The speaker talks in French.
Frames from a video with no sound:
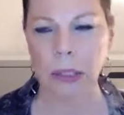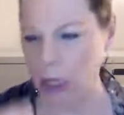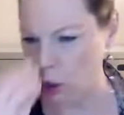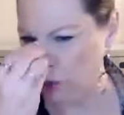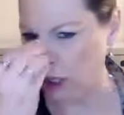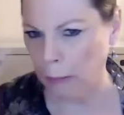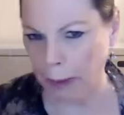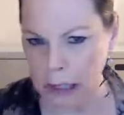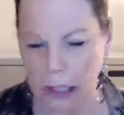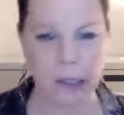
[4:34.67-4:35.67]
je ne suis plus
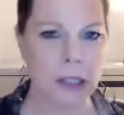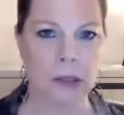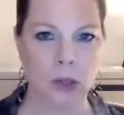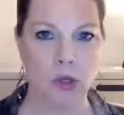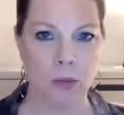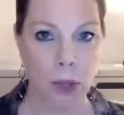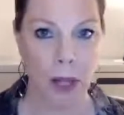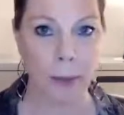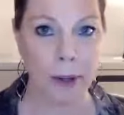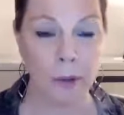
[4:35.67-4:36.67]
capable de sentir ça, je suis plus
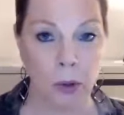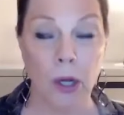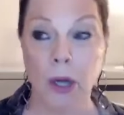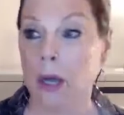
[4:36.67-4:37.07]
capable de...